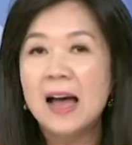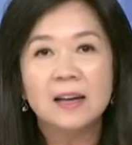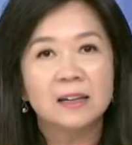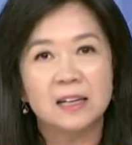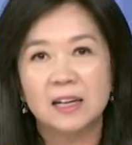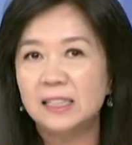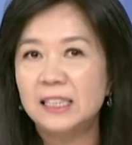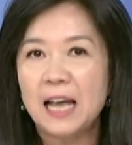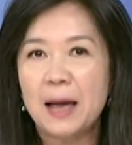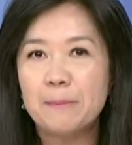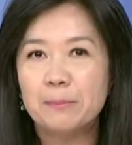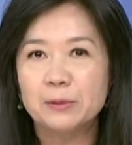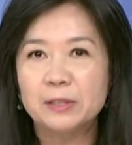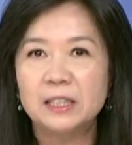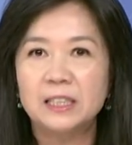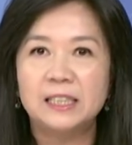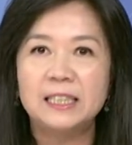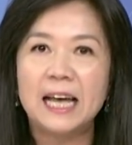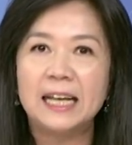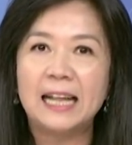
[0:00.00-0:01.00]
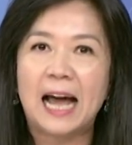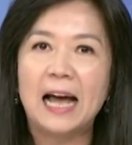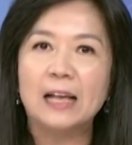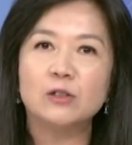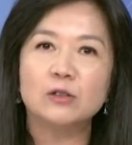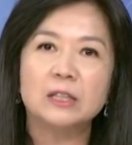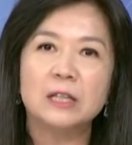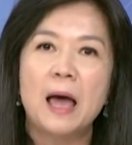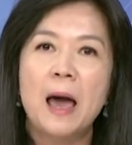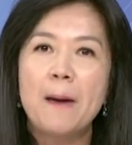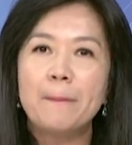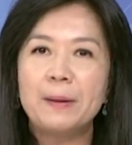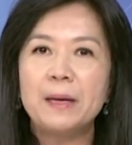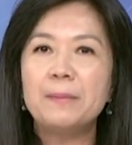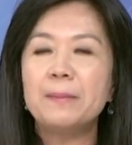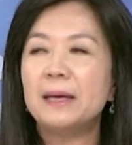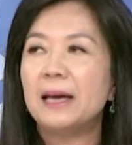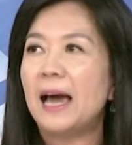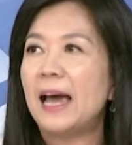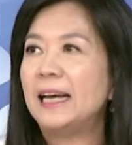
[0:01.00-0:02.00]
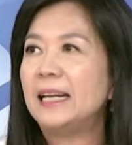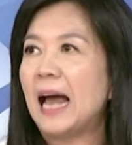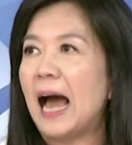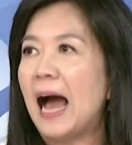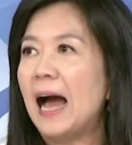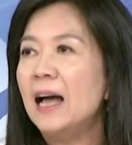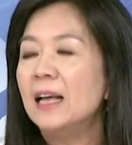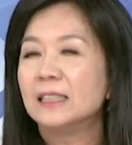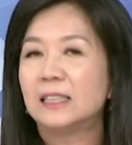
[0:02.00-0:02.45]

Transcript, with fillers: 可是现在不是，现在大家都是拼命黑他，